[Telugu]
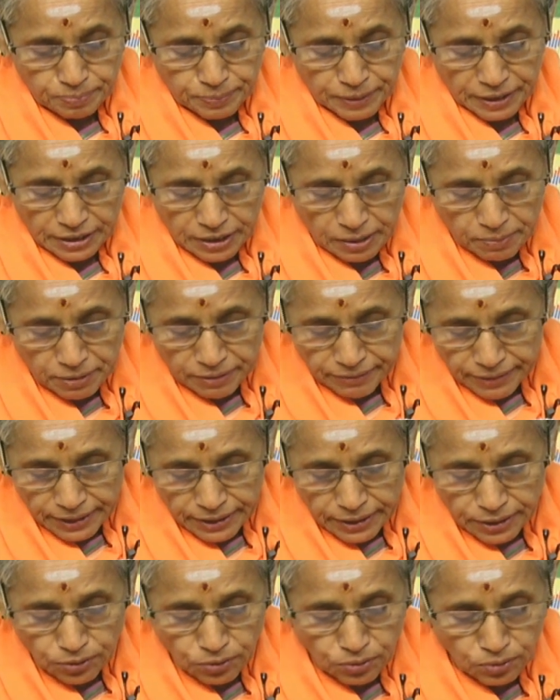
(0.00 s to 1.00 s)

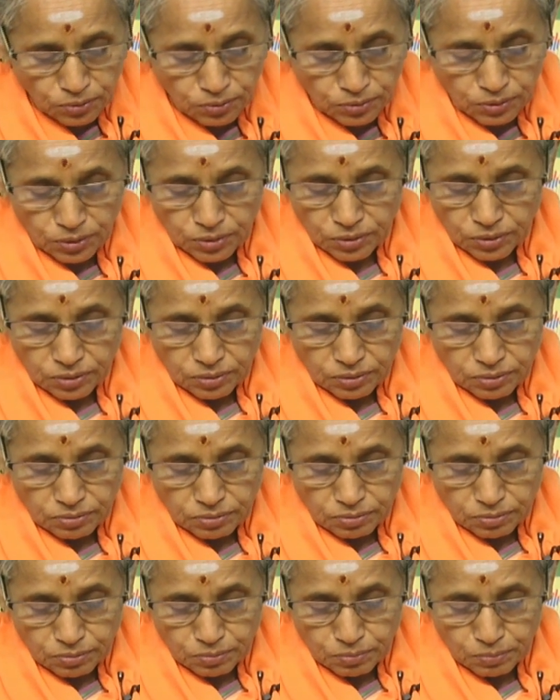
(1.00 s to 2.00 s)
ప్రథమవల్లిలో
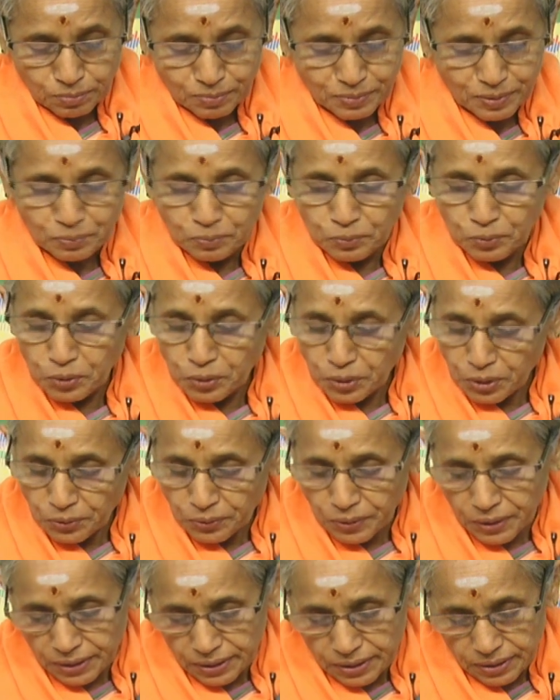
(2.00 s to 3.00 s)
మూడవ